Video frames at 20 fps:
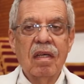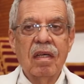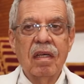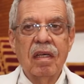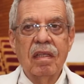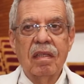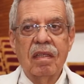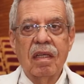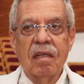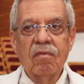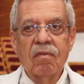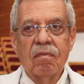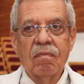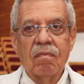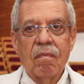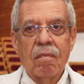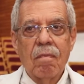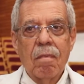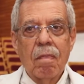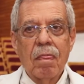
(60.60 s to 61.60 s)
Então,
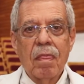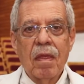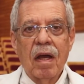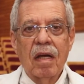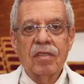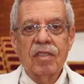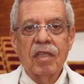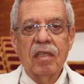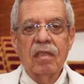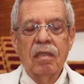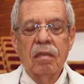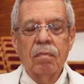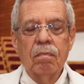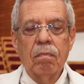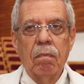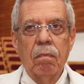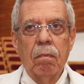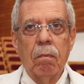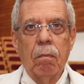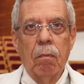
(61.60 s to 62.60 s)
a gente
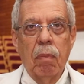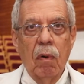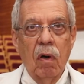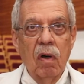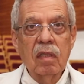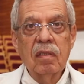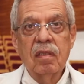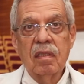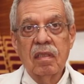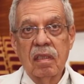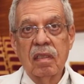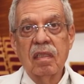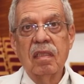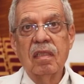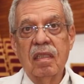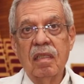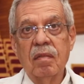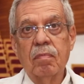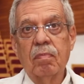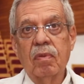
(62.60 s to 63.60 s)
pode
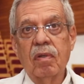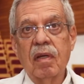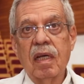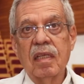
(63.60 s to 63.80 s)
sentir por